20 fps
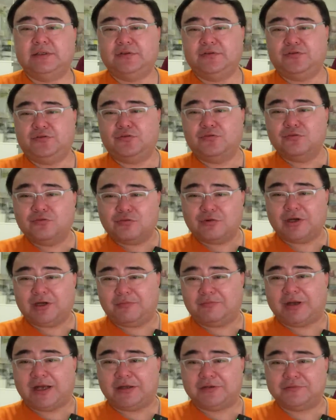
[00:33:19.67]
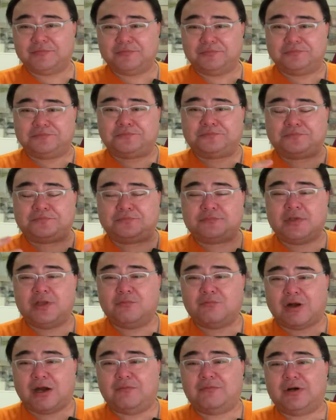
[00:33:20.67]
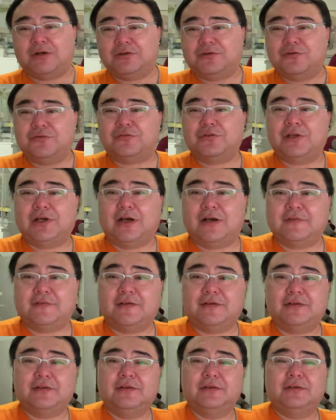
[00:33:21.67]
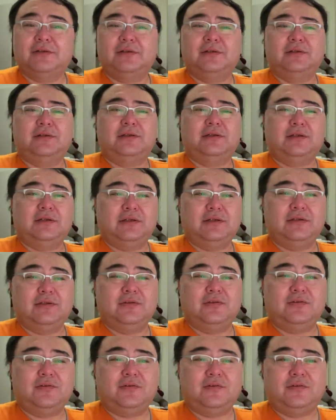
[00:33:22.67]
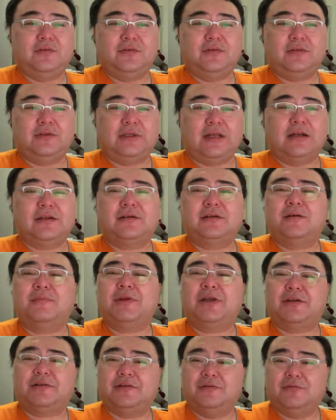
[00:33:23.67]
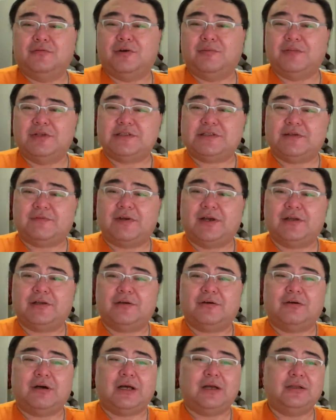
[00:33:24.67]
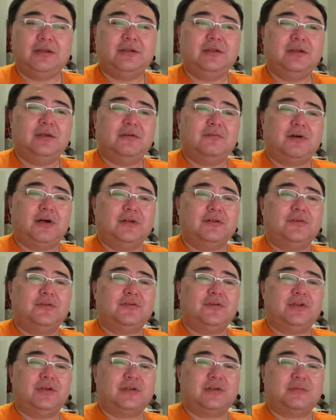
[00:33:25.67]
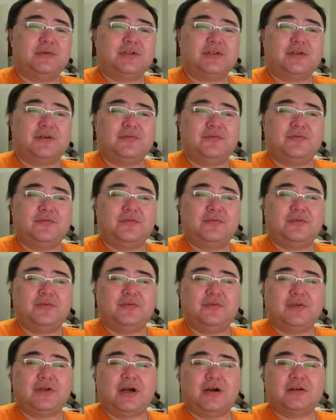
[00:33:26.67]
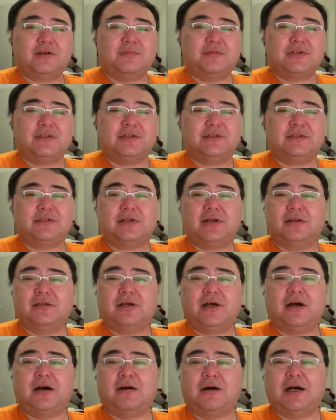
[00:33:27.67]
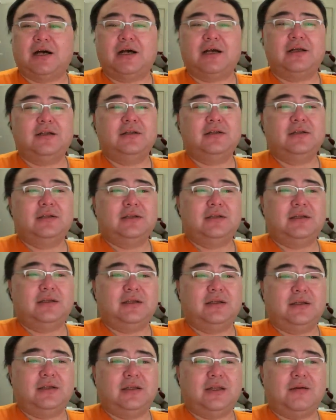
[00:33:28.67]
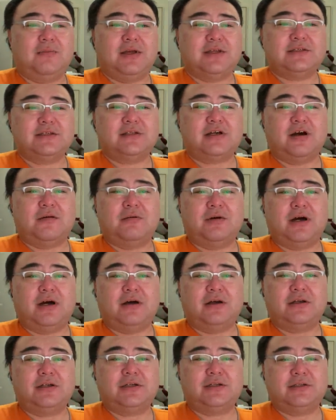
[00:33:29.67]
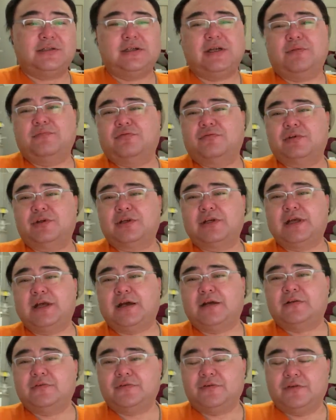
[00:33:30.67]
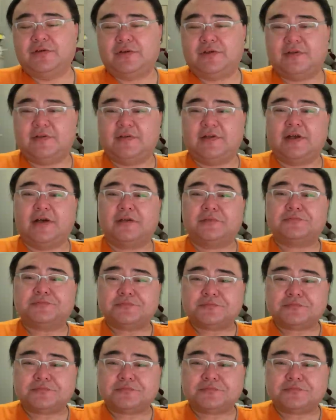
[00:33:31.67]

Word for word: 中国人嘛，往往都觉得好像，当然特别是我们解放以后啊，往往都觉得什么政府搞什么事情搞得好啊，老百姓搞不好，实际上不是这样，就是实际上